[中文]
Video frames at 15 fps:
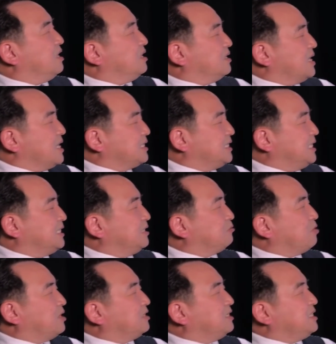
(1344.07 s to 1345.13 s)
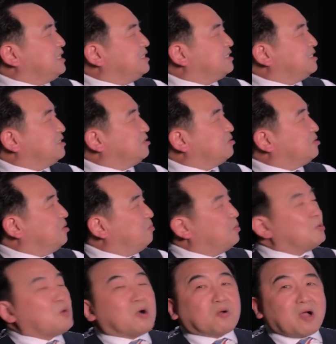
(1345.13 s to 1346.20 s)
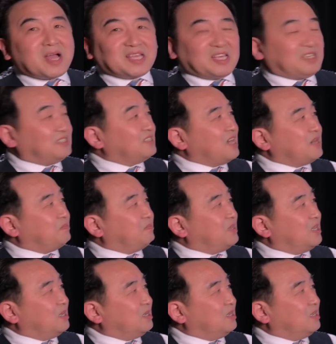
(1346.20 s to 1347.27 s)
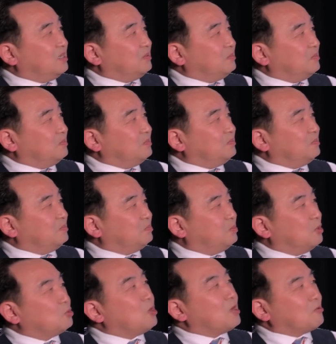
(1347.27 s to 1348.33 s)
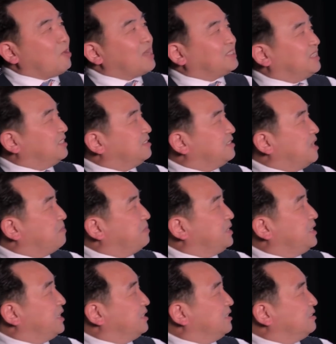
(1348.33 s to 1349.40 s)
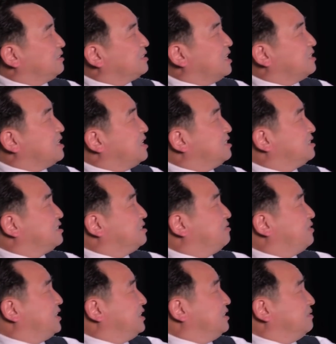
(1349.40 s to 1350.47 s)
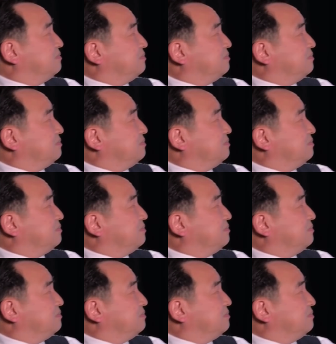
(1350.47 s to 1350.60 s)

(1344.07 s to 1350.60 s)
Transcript: 他写这段的意思就是说，博瓜瓜也是那儿呃，博瓜瓜也是那儿毕业的，但他是自费的。